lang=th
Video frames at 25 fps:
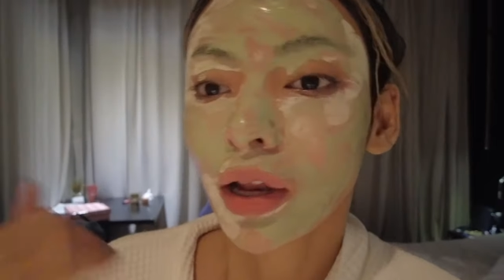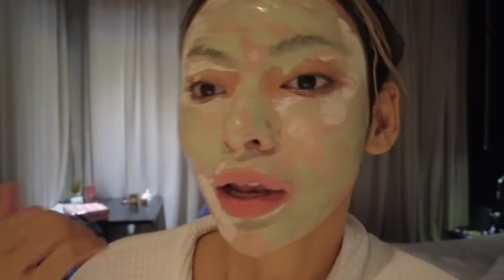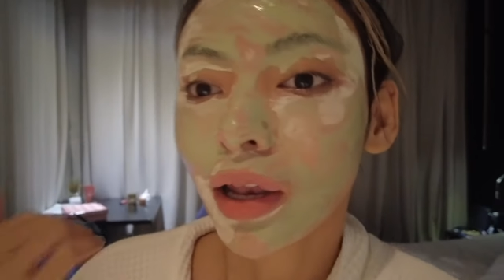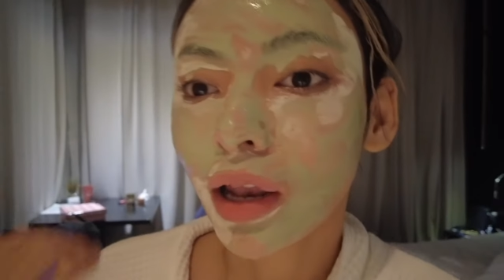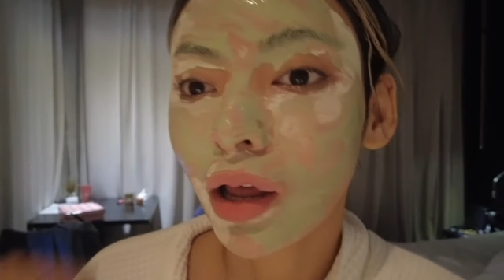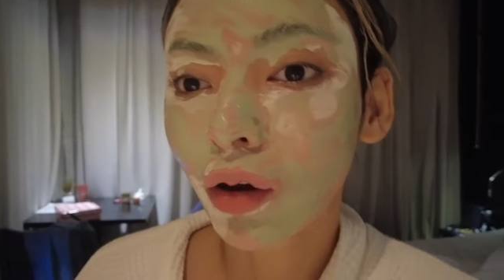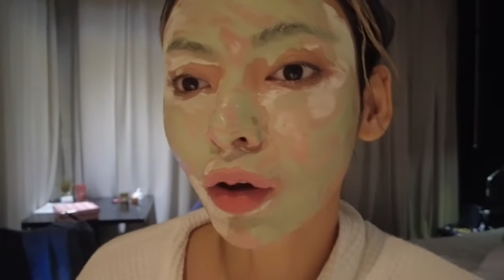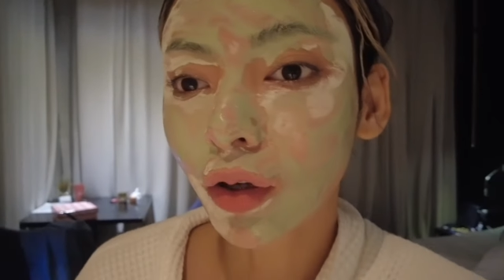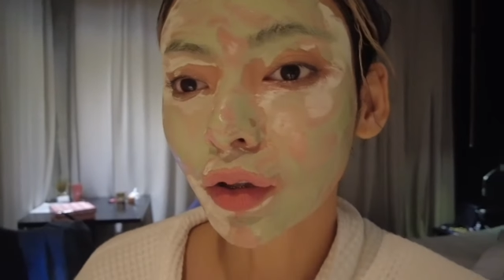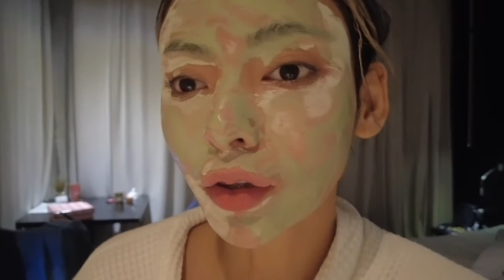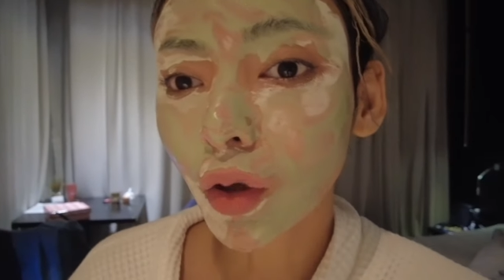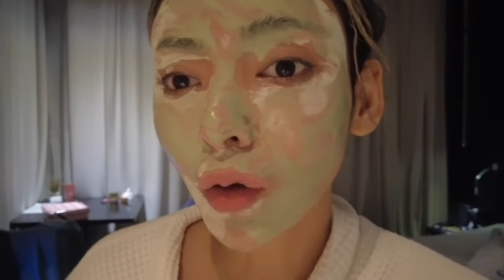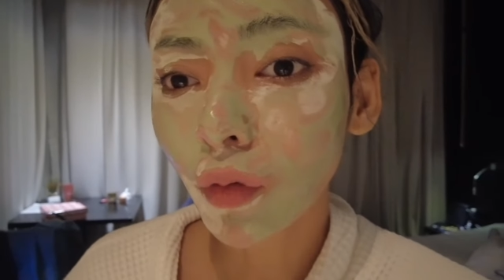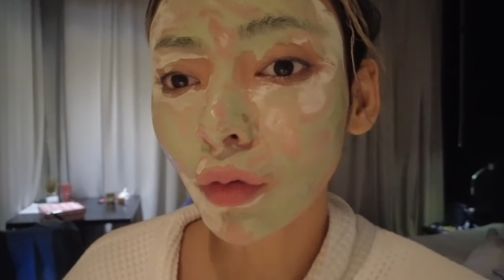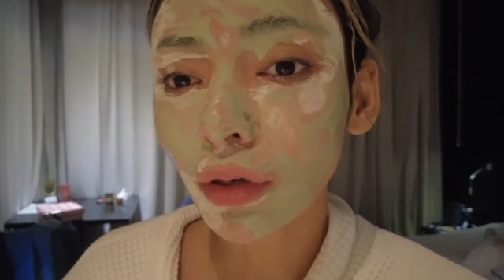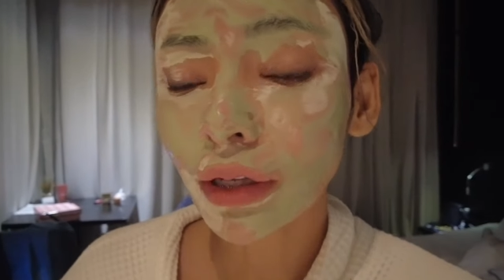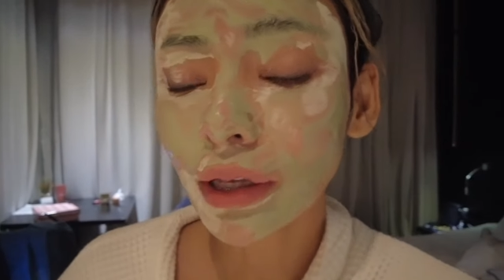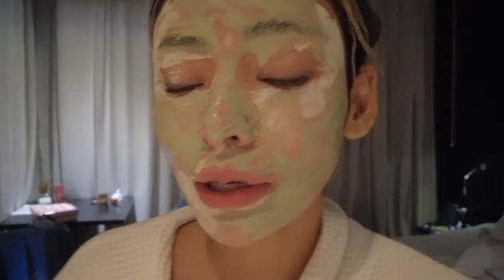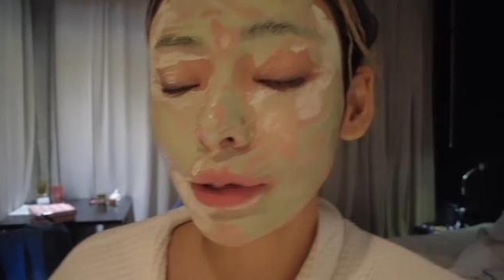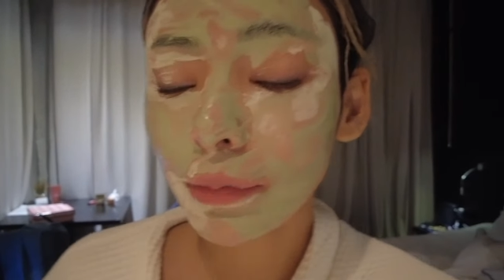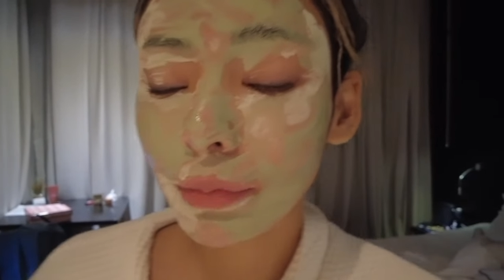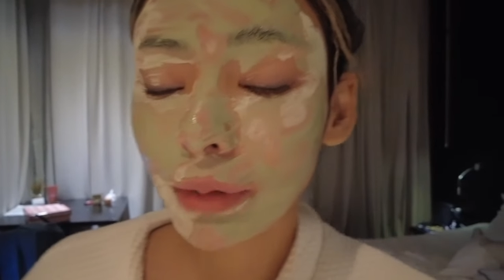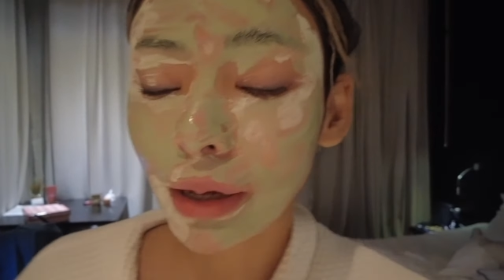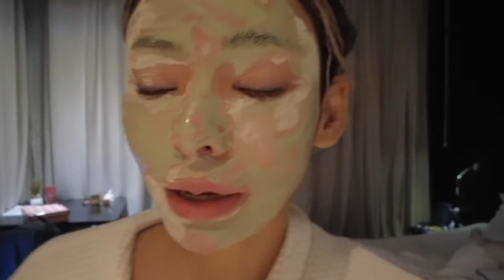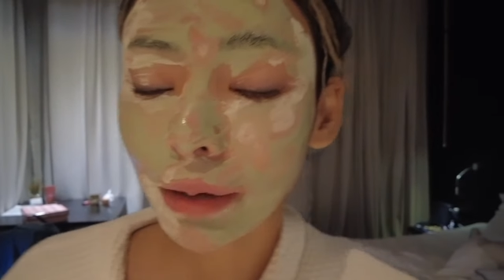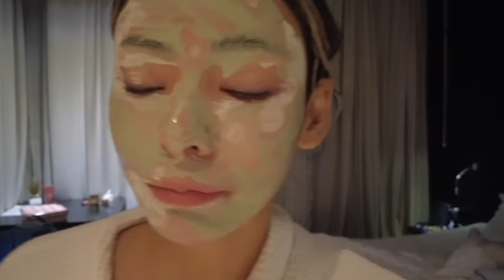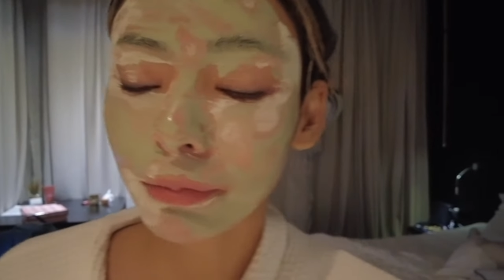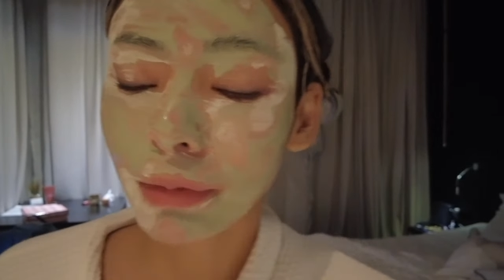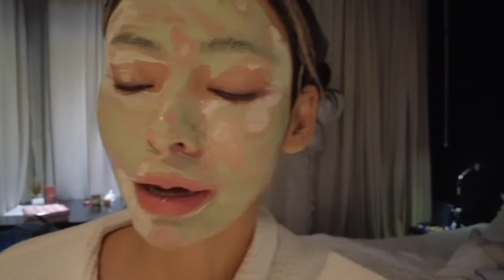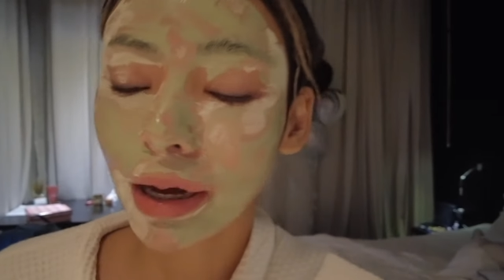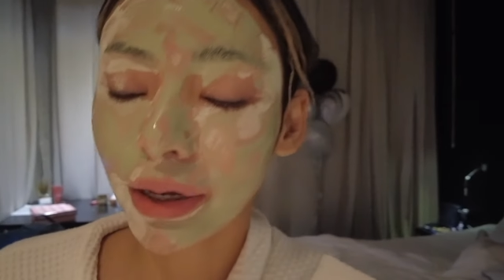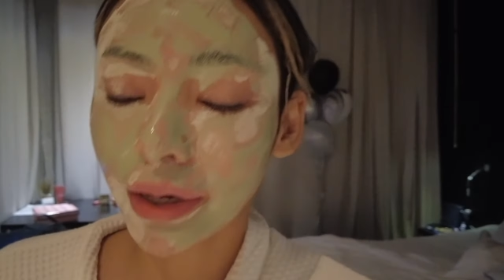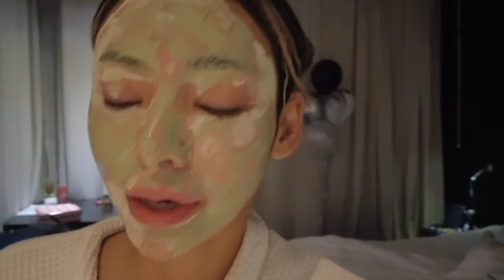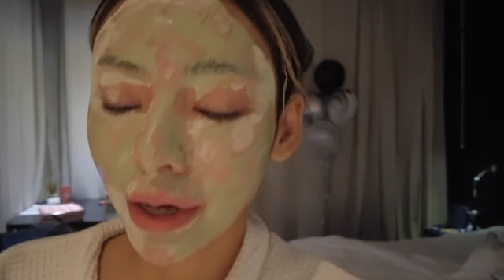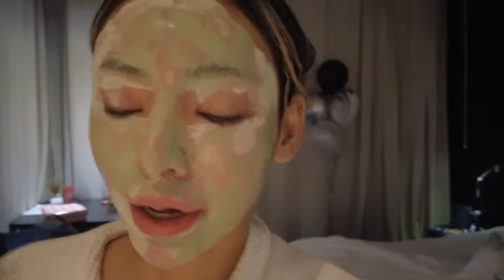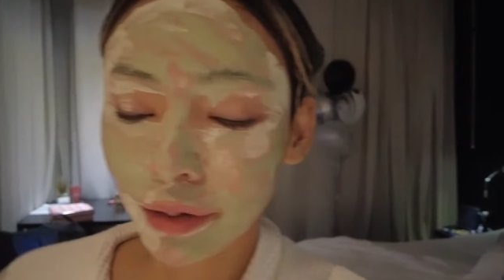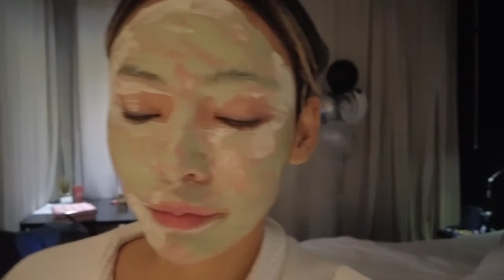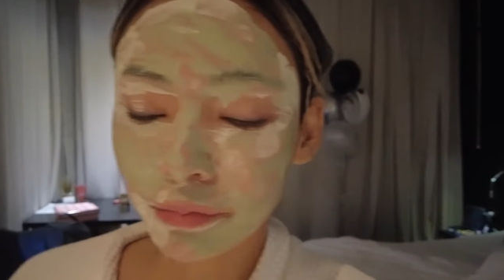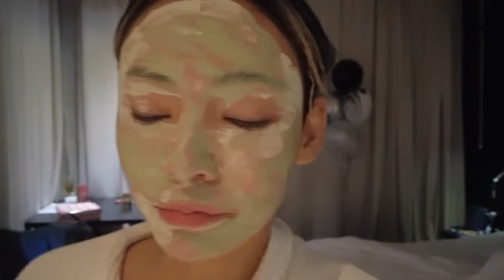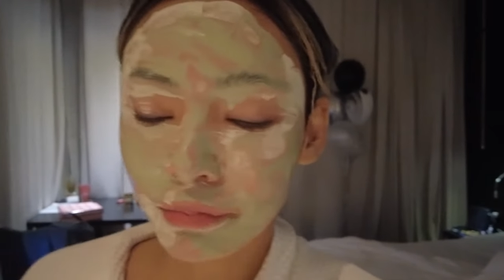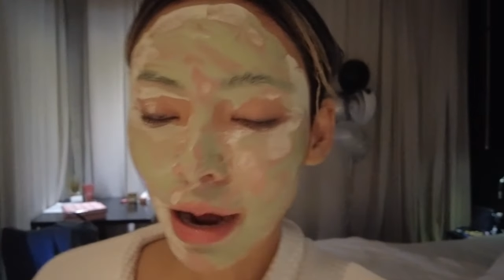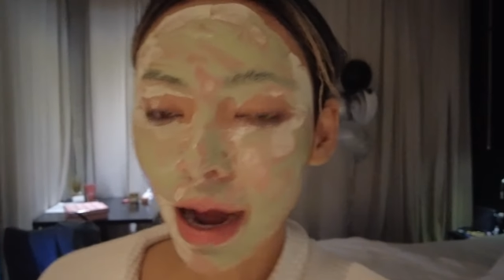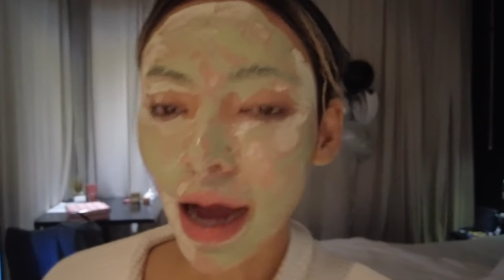แล้วก็ต้องรีบกลับมาให้ทัน